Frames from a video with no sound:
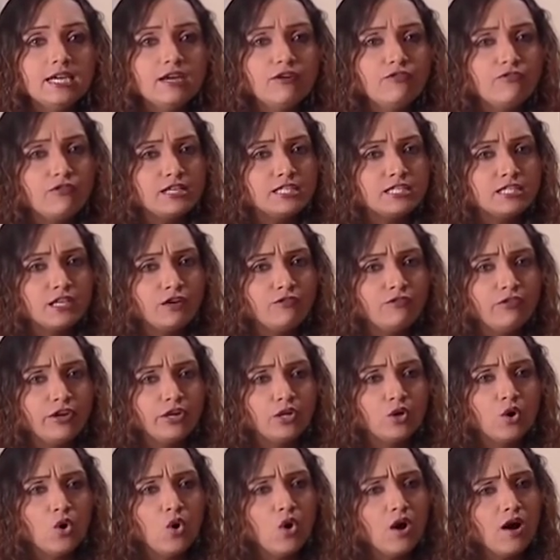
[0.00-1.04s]
के फलसफे
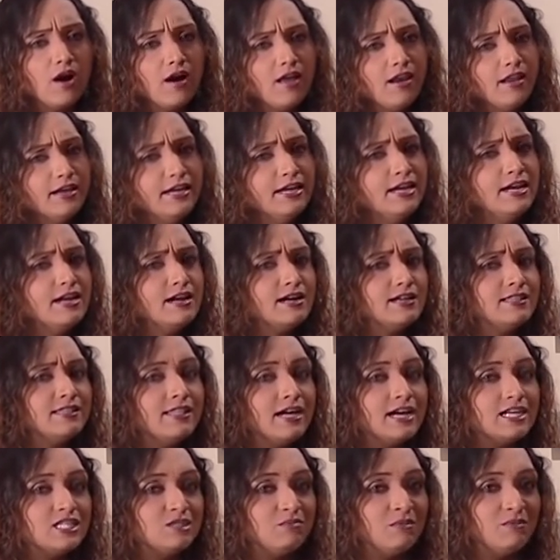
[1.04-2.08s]
को अलग ही
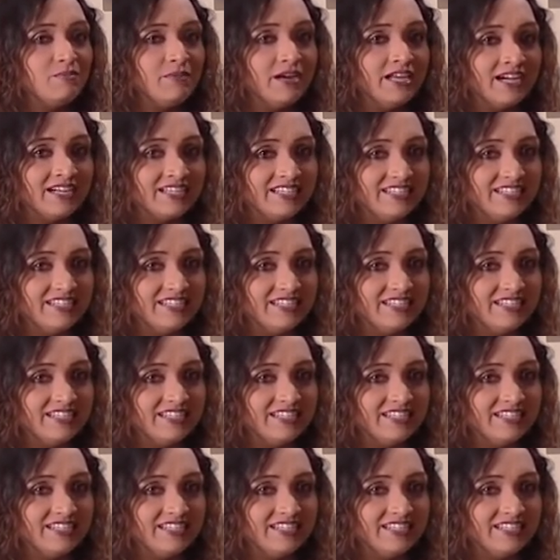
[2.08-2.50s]
अंदाज में बयां